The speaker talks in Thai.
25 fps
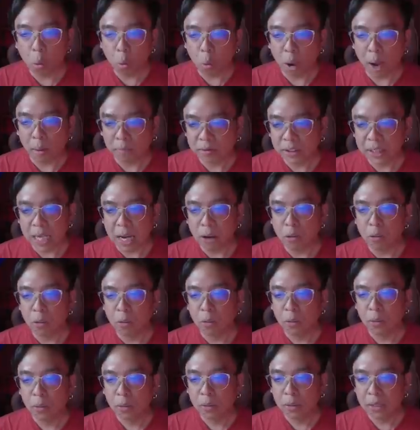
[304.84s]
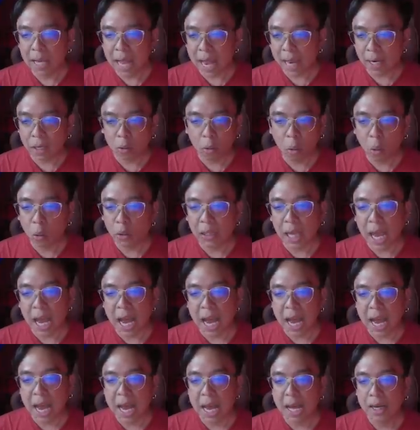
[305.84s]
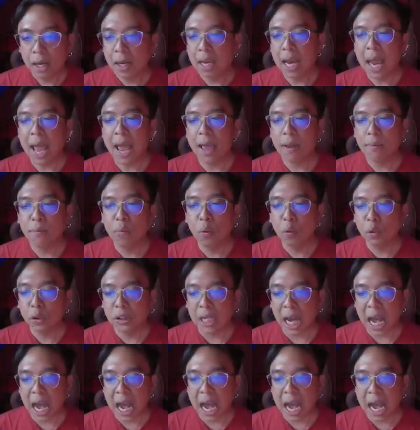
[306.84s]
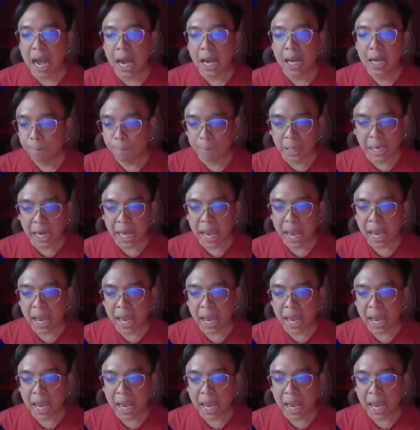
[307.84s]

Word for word: กความเศร้าและโกรธาและบูชา เพล